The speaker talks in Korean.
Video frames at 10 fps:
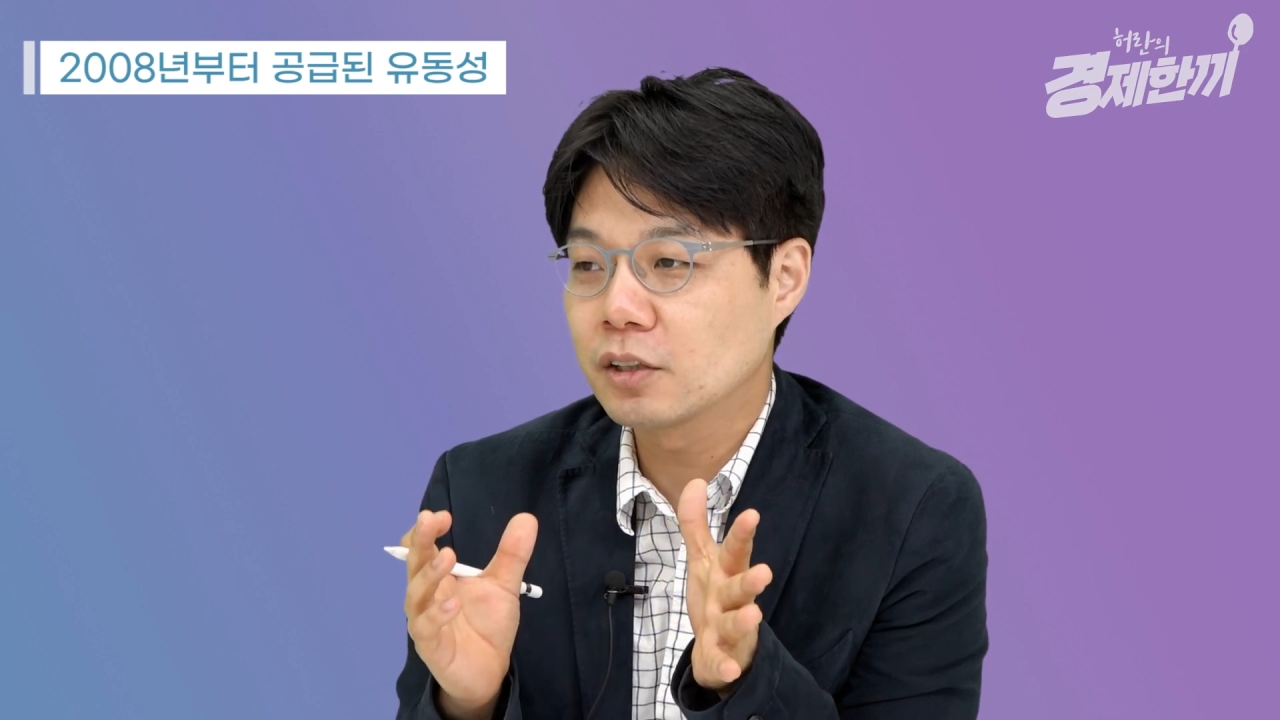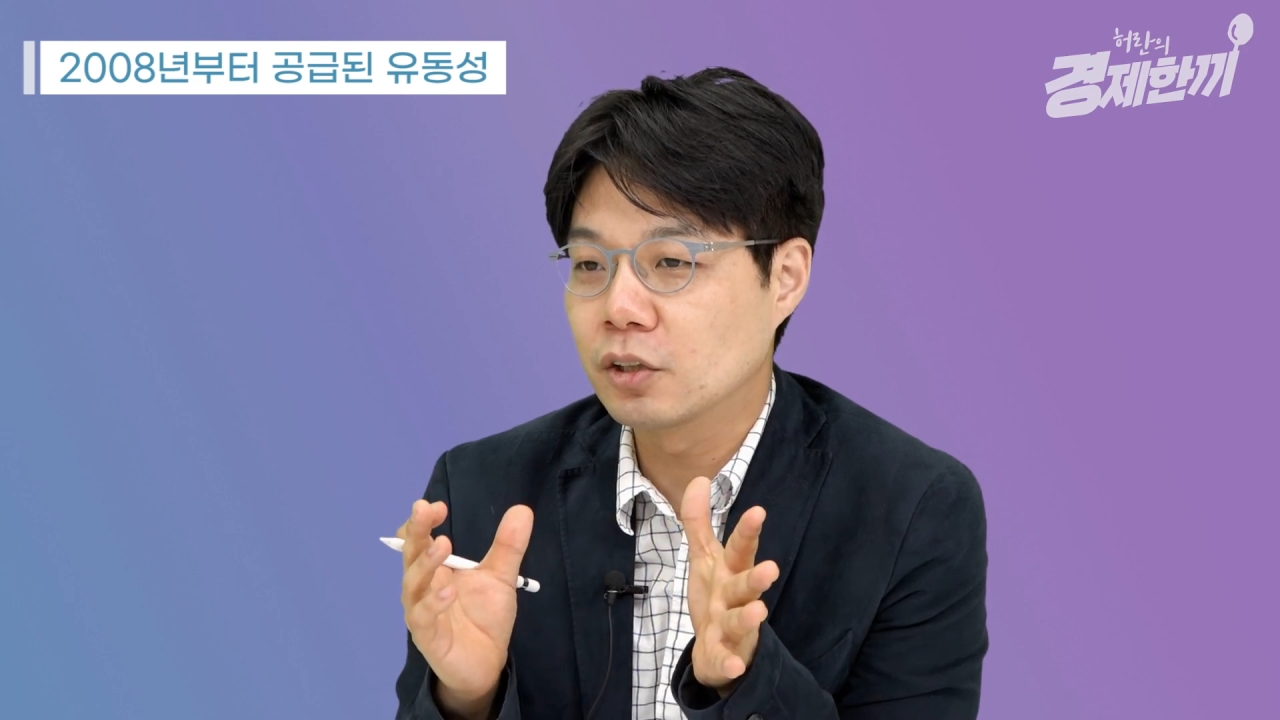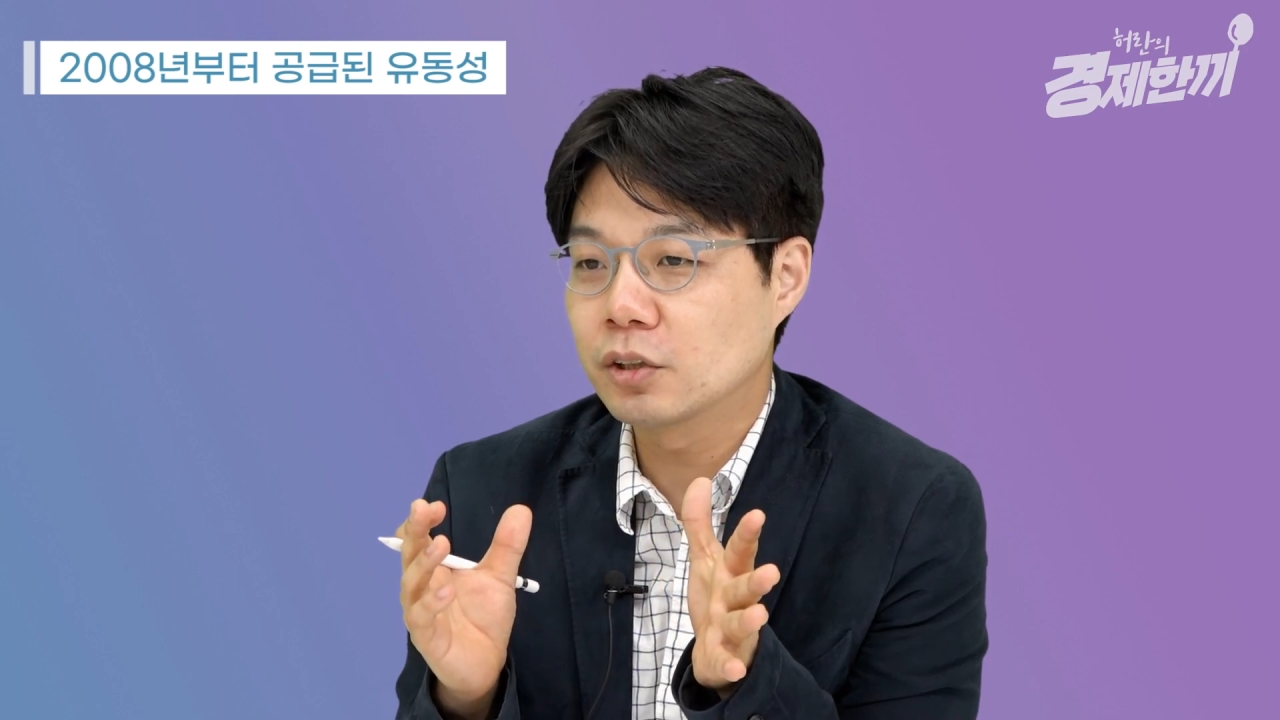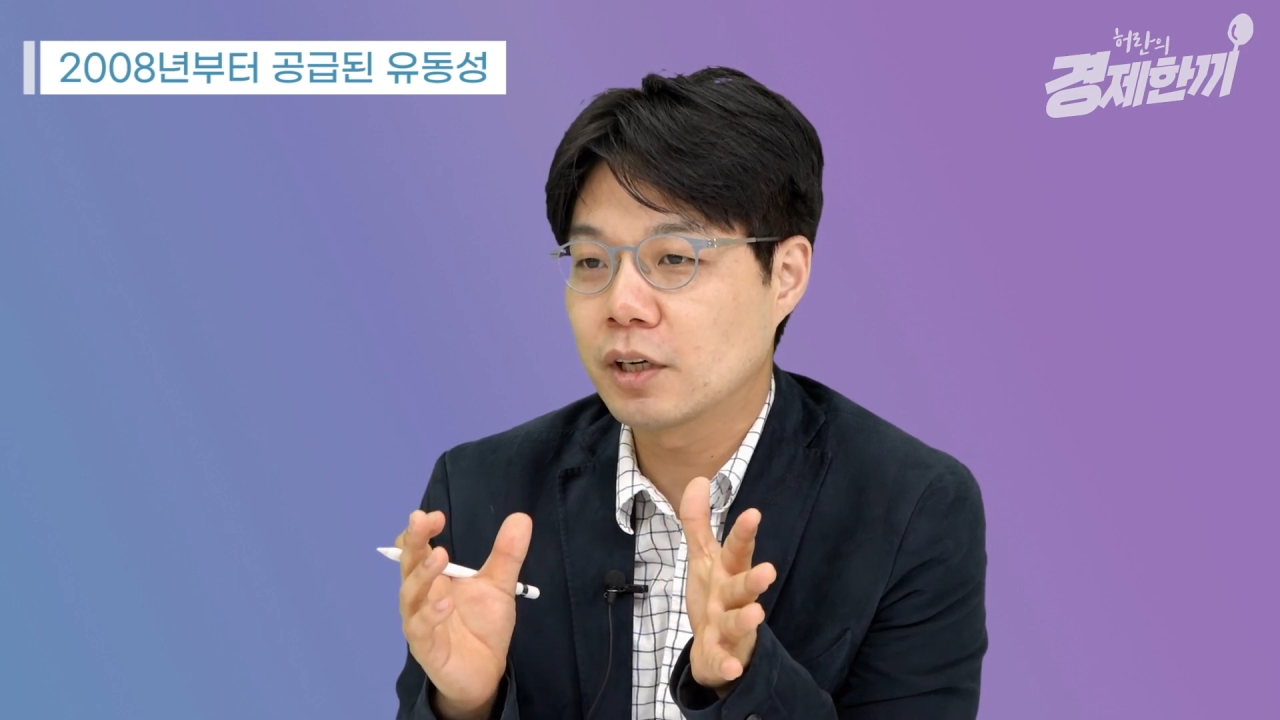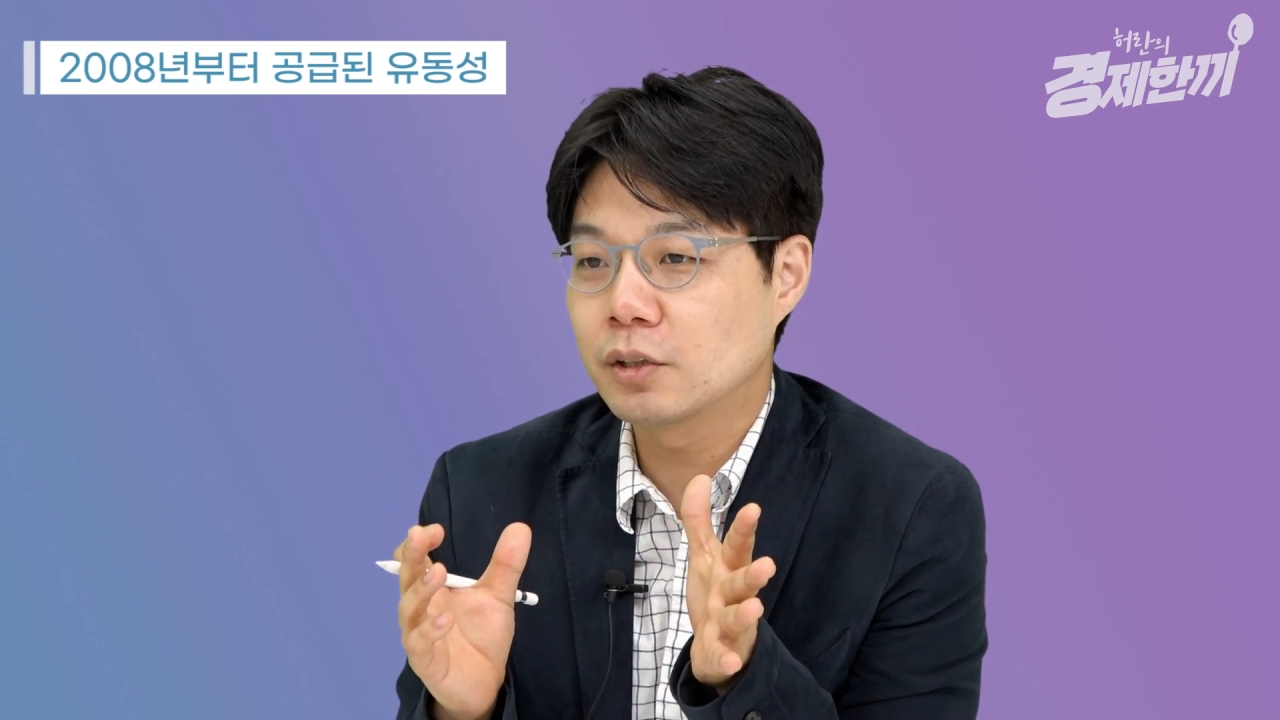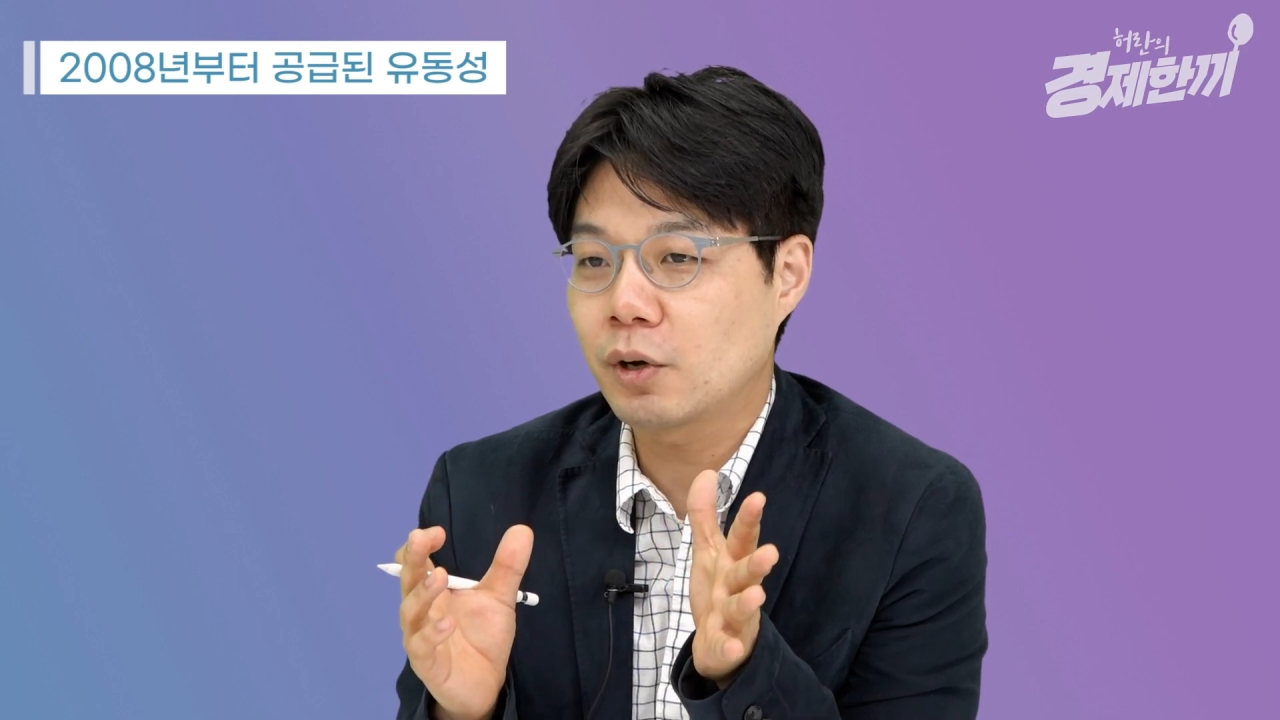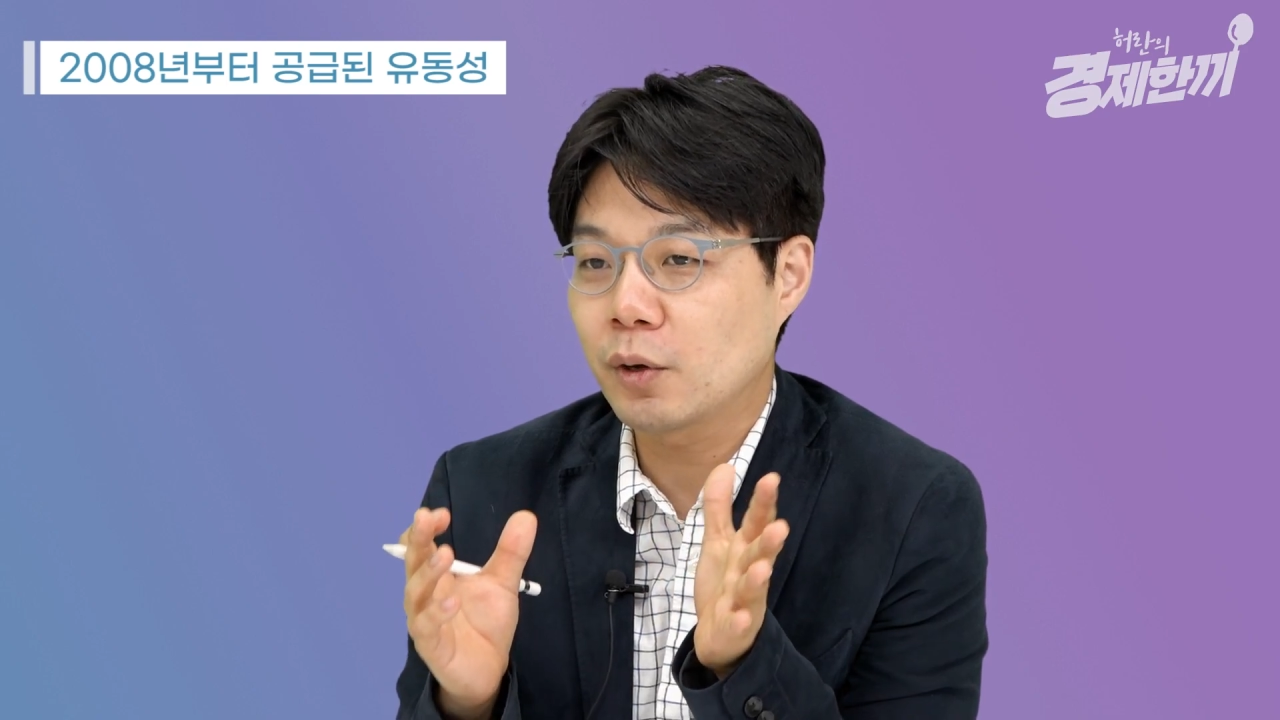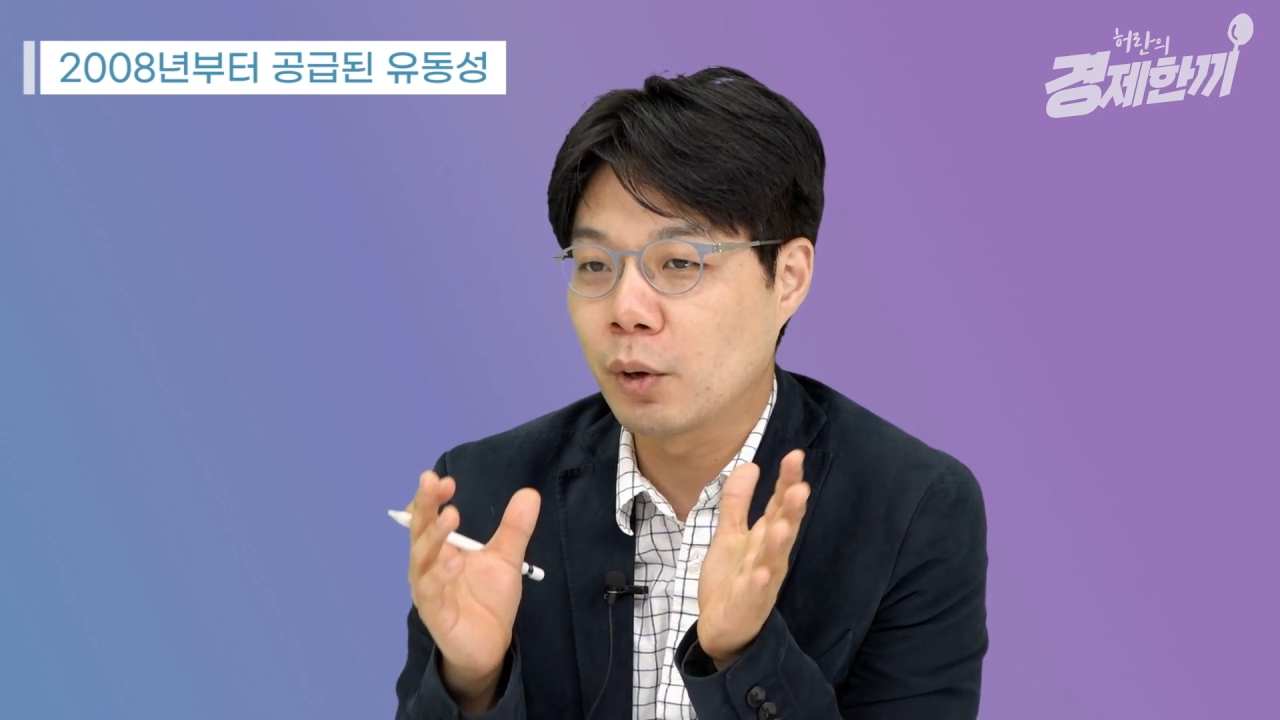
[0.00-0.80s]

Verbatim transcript: 결정하는